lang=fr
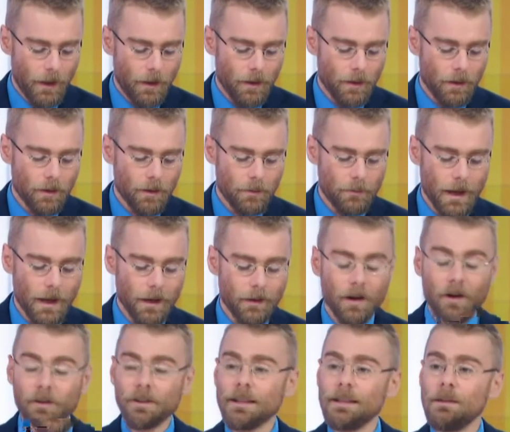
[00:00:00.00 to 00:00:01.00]
Euh, bah,
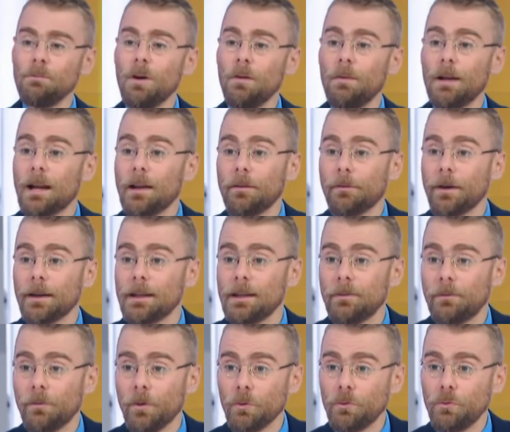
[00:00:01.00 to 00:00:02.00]
quand un immeuble, à la fin, il est
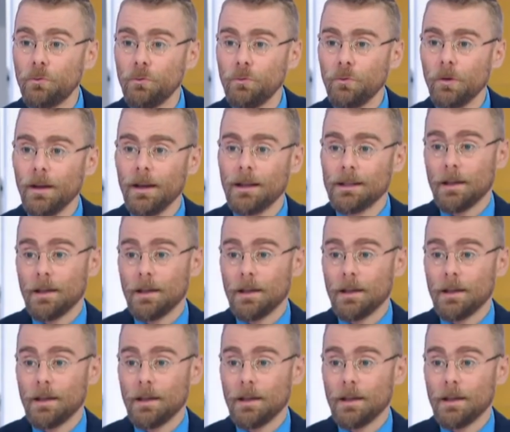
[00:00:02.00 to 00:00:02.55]
vendu, ça